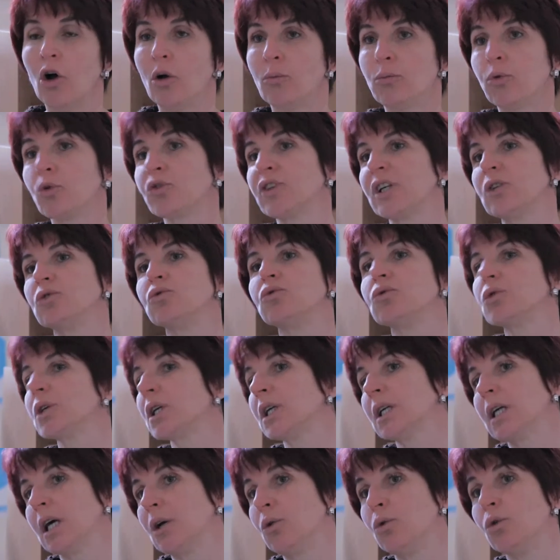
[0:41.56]
pour
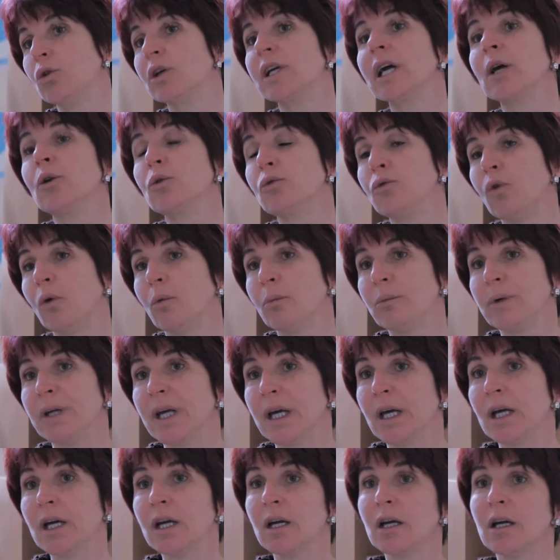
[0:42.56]
s'assurer qu'elles vont
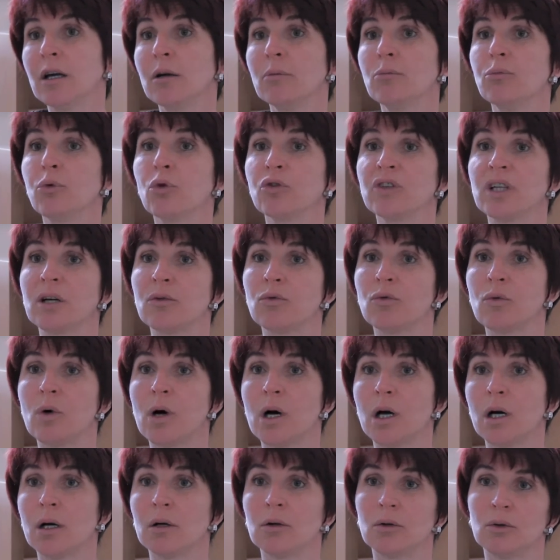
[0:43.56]
bien, pour
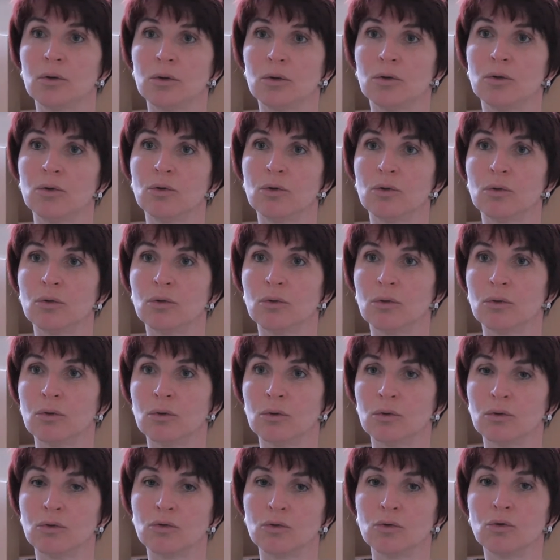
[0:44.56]
savoir
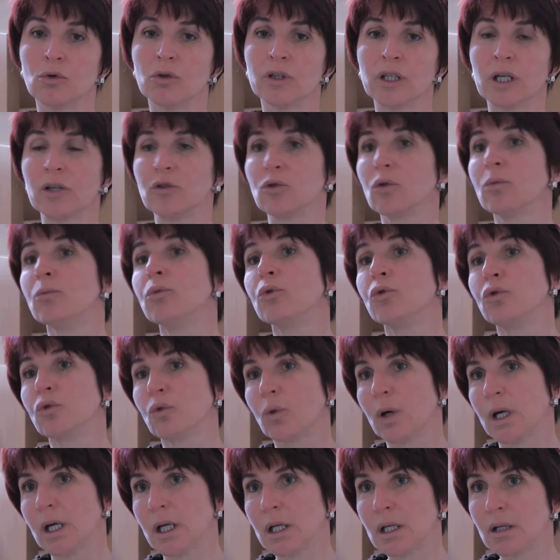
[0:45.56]
euh, ce dont elles ont
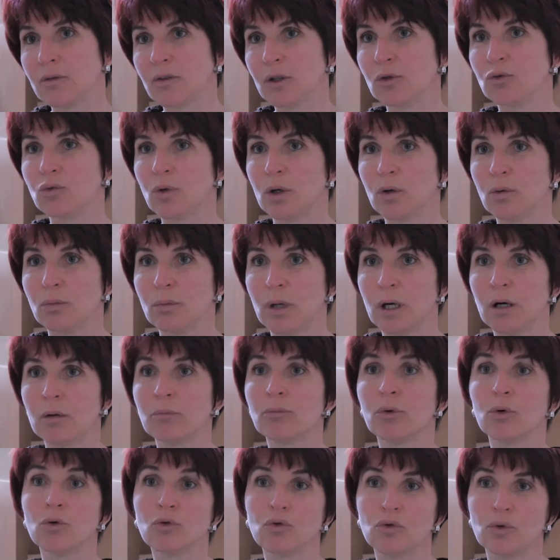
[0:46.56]
besoin
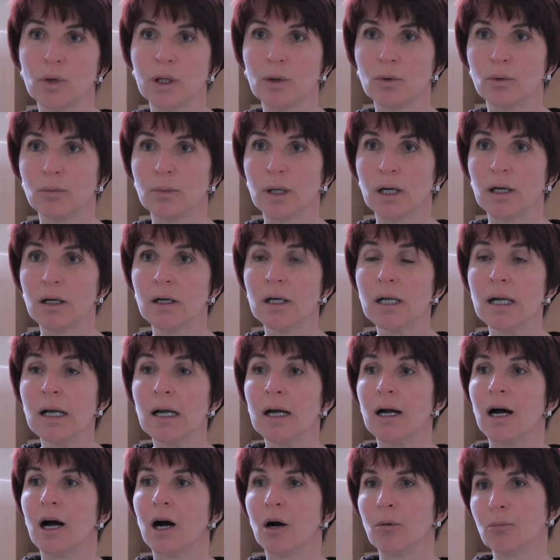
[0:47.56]
éventuellement, ponctuellement,
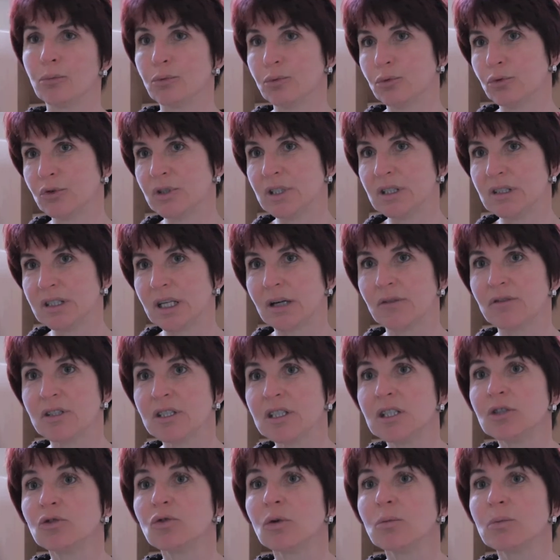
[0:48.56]
en plus des
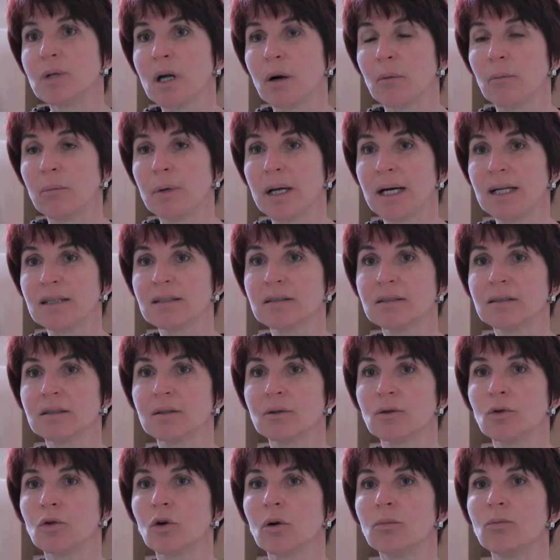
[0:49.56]
services qui sont mis en
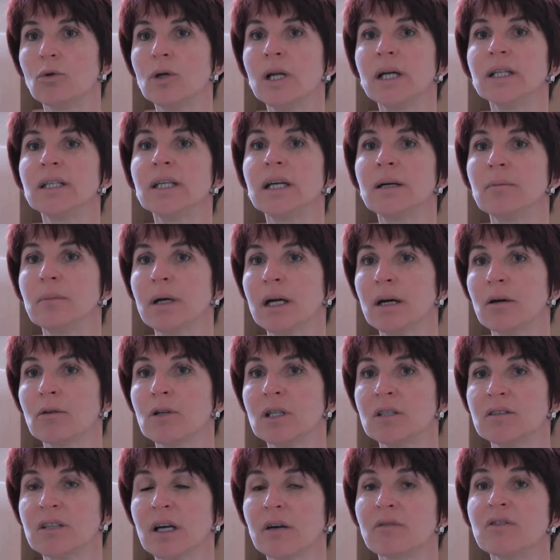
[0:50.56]
place comme la
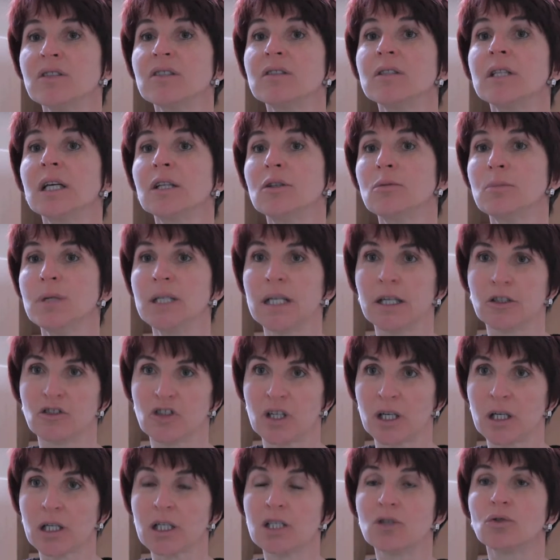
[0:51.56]
DMR, les services d'aide
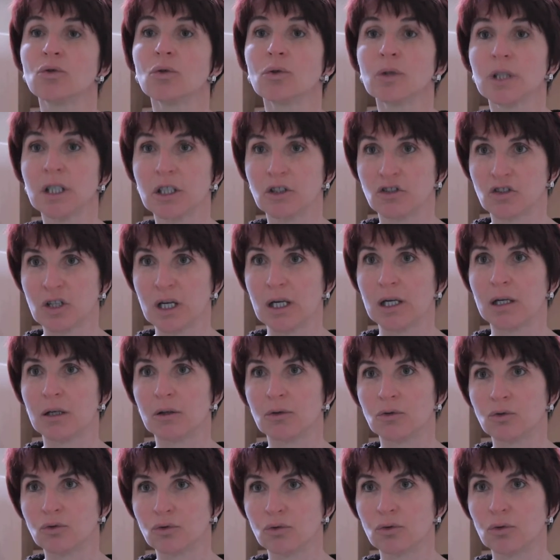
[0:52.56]
ménagère qui sont déjà
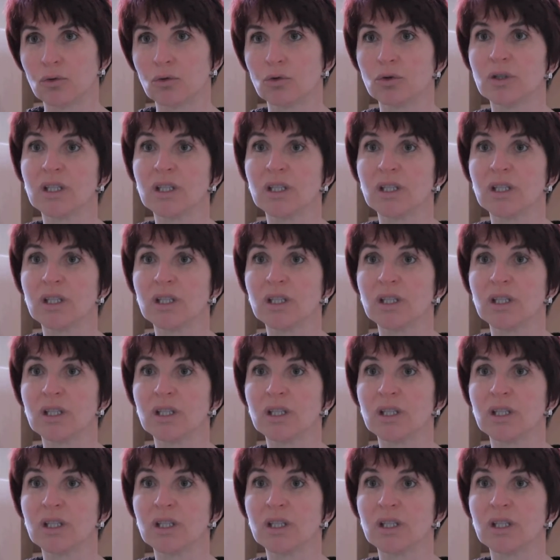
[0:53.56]
sur le